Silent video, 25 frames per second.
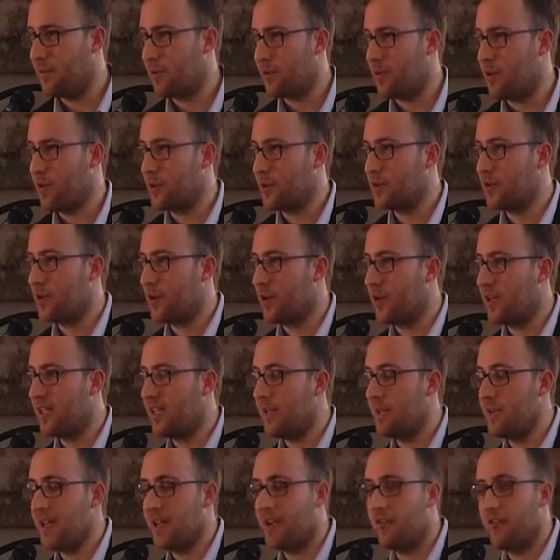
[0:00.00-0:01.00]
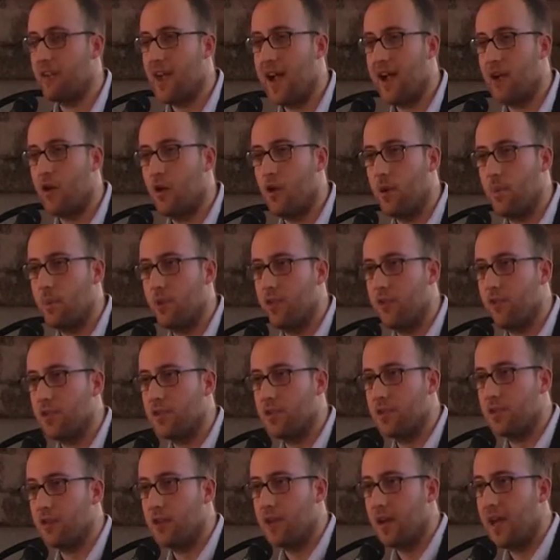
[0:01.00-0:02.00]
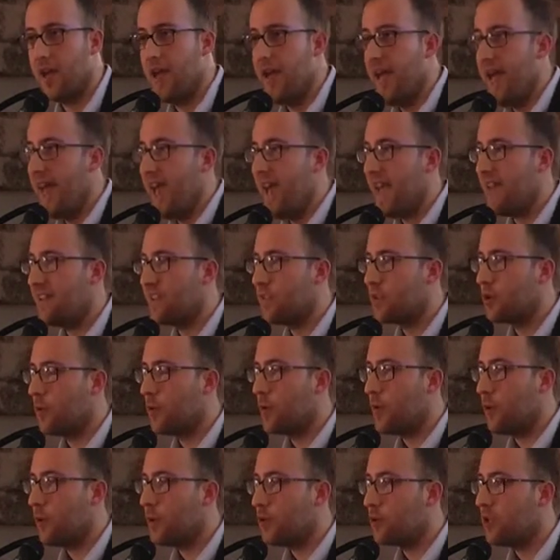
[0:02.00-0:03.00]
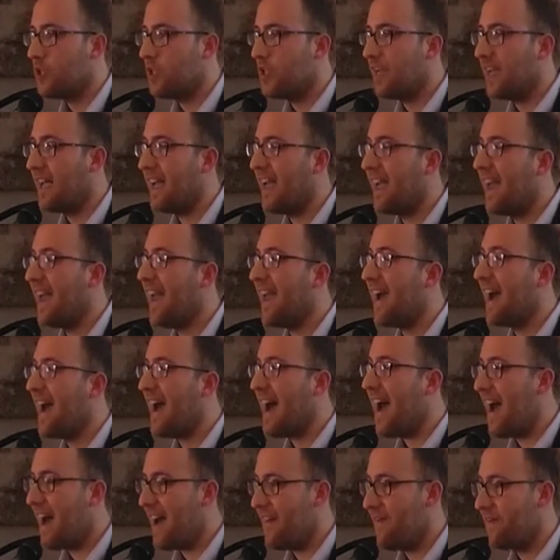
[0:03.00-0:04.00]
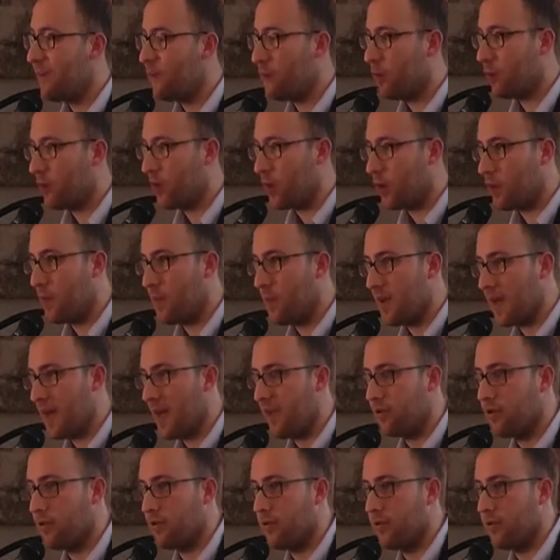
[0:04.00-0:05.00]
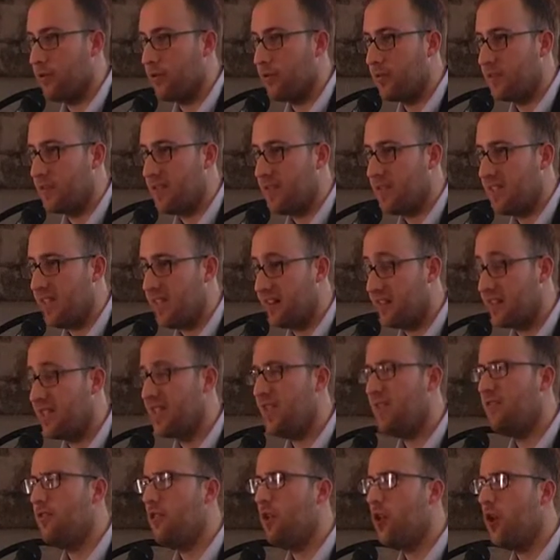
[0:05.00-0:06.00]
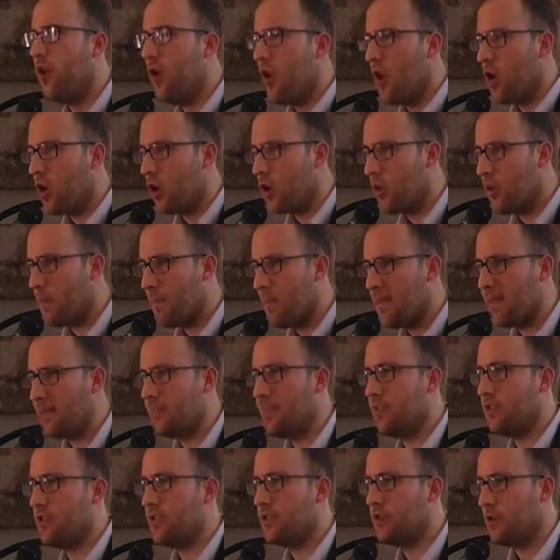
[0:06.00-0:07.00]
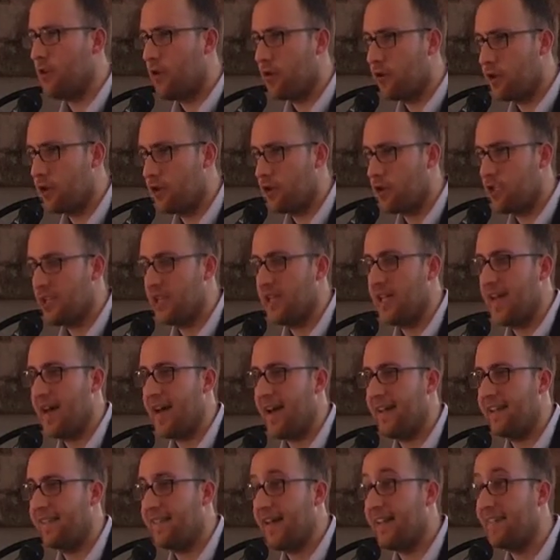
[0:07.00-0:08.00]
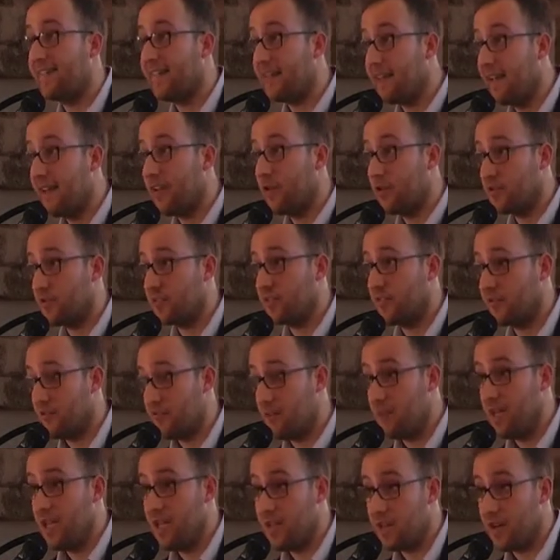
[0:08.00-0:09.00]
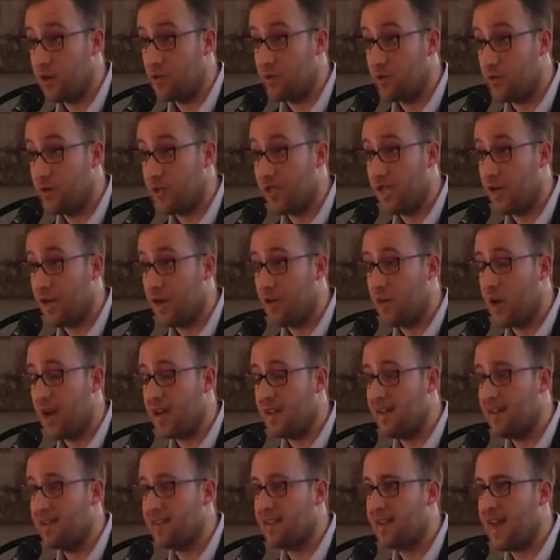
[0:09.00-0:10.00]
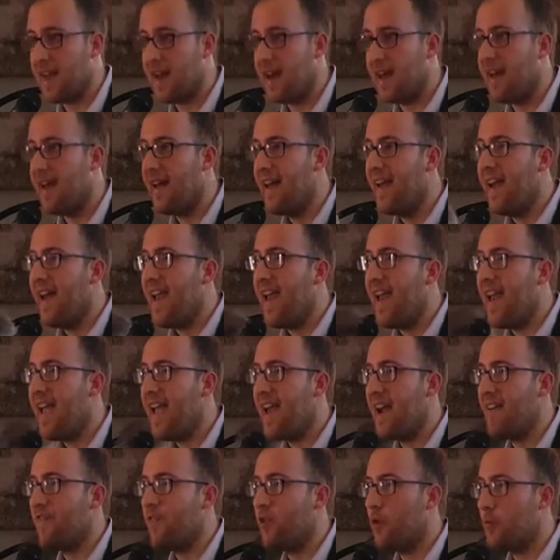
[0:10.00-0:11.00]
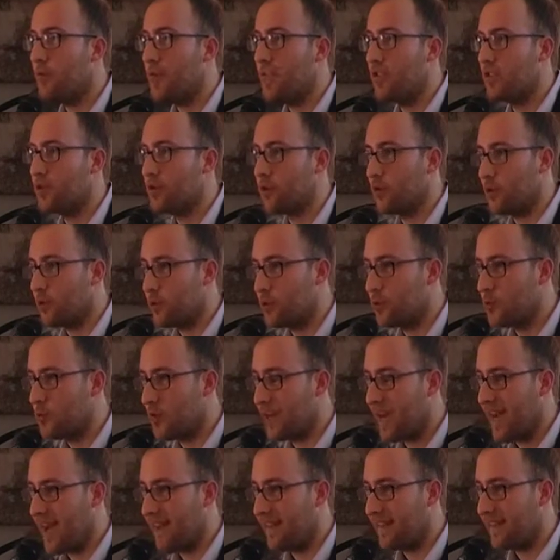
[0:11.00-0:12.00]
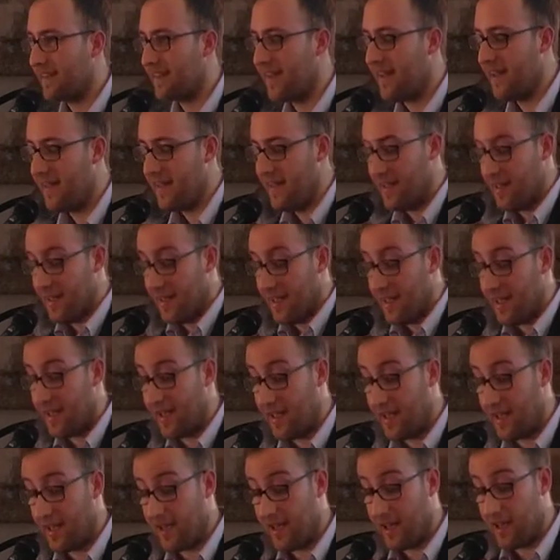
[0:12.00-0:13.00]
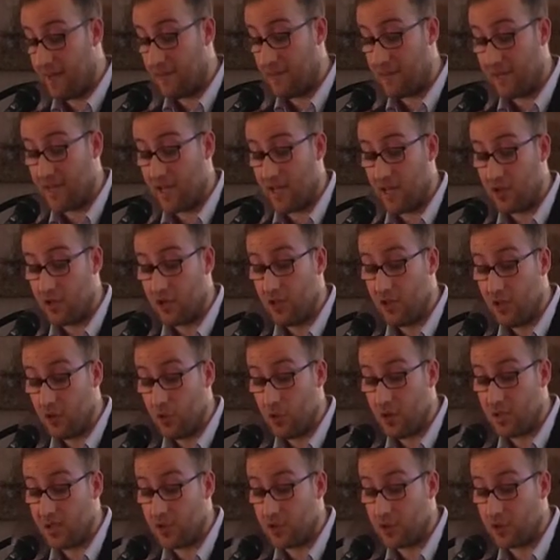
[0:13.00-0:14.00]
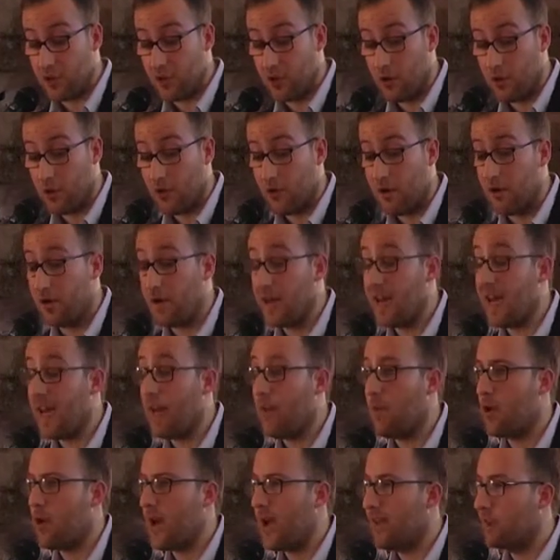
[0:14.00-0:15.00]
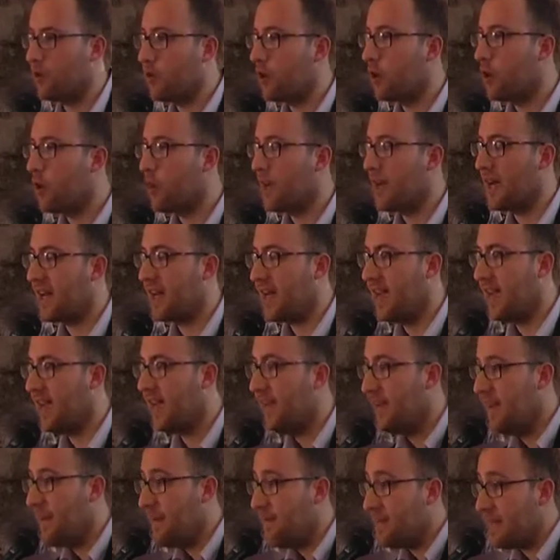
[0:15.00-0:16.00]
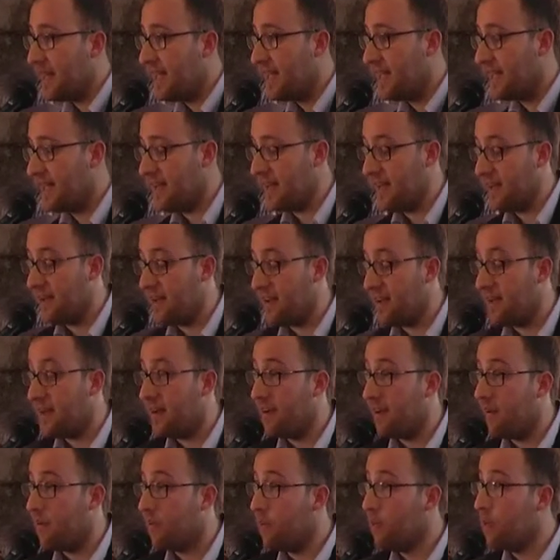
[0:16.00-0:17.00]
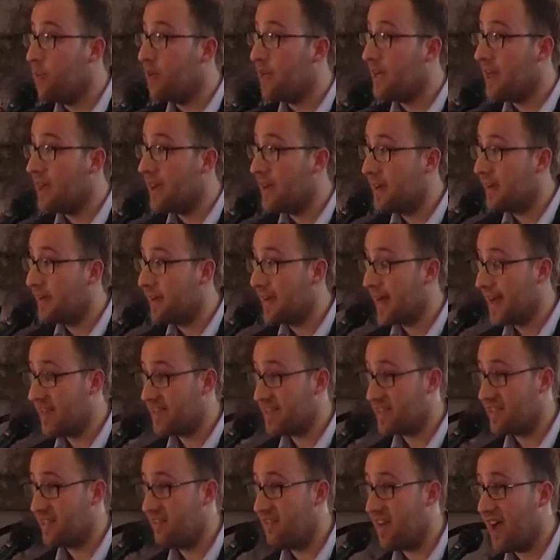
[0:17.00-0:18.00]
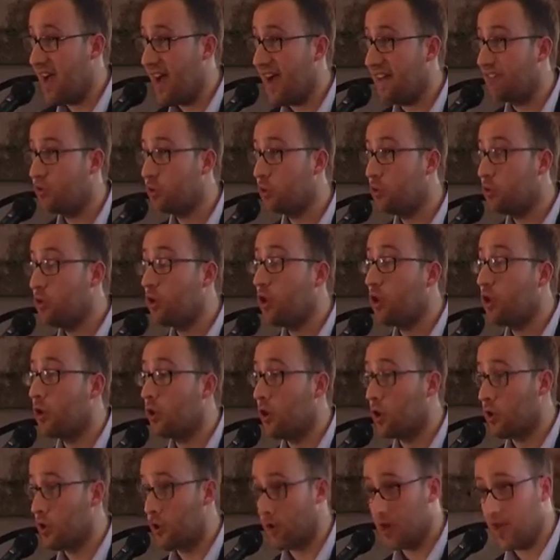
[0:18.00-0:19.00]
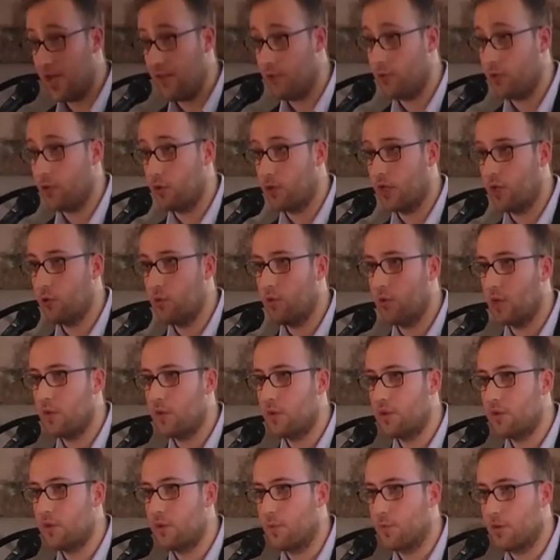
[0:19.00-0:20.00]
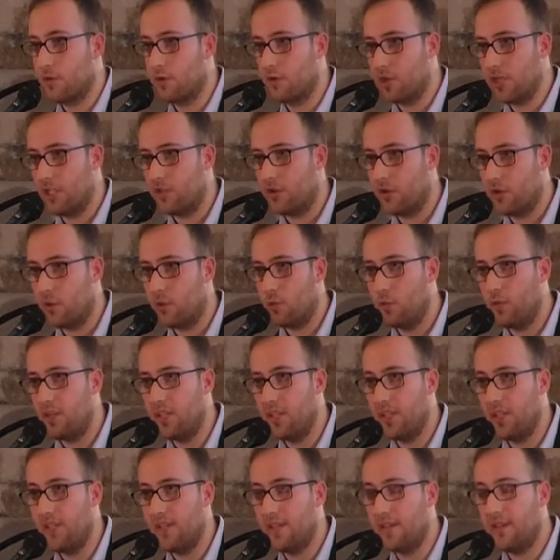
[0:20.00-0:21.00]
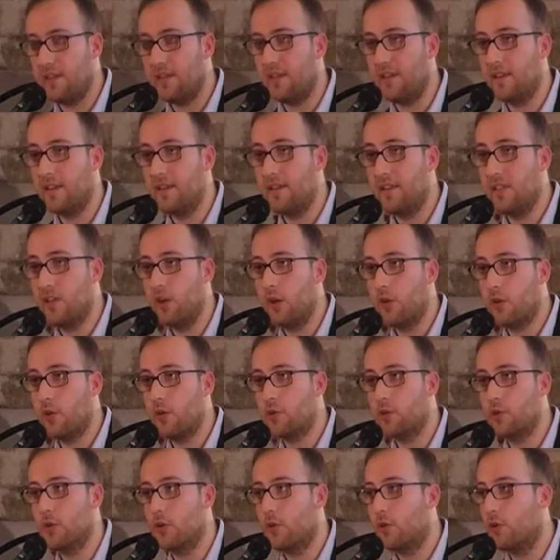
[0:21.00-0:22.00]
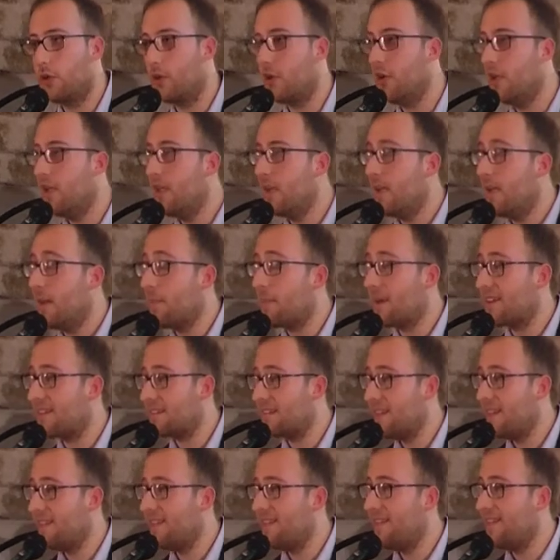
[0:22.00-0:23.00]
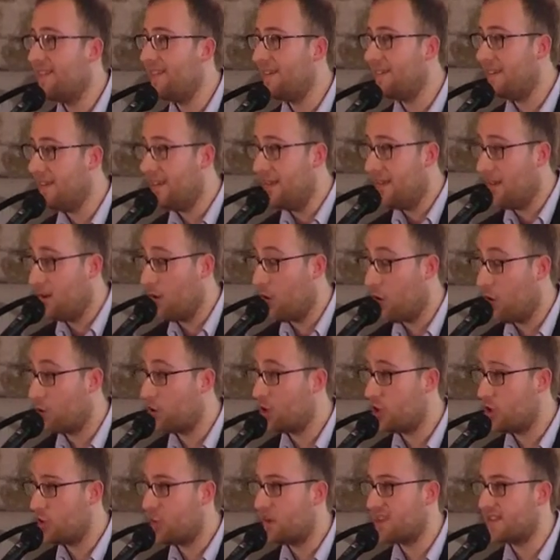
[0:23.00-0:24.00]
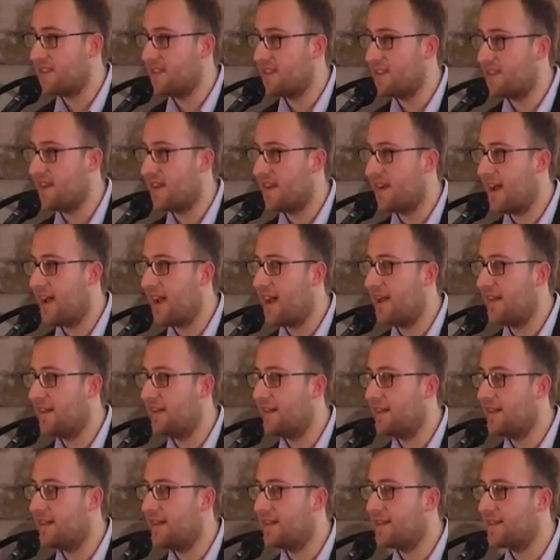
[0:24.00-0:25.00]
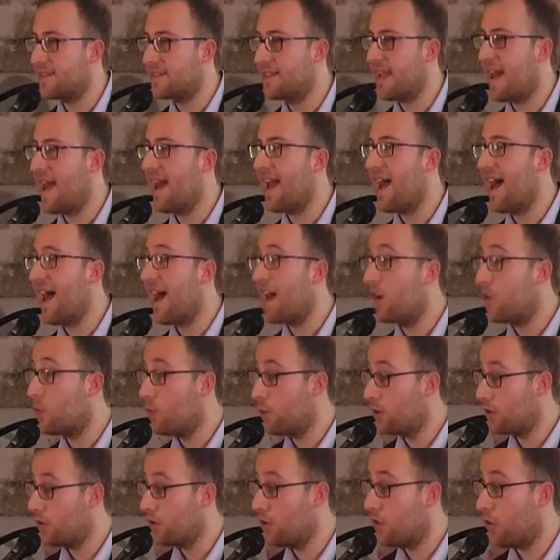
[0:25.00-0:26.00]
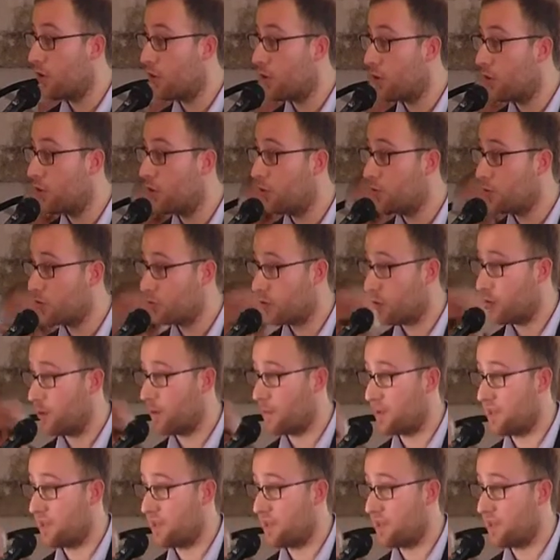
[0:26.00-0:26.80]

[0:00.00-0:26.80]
professor Damiano Franco e il professor Enzo Poci, che hanno recuperato fonti di archivio, commenti storici da tante delle nostre famiglie, alcune delle quali in sala, e hanno messo su carta ehm, in questo eh, elaborato. Ecco perché eh, un grazie va a tutti coloro che hanno creduto a questo progetto, alcuni eh, di loro sono presenti oggi, questa sera in sala, alcuni di loro non sono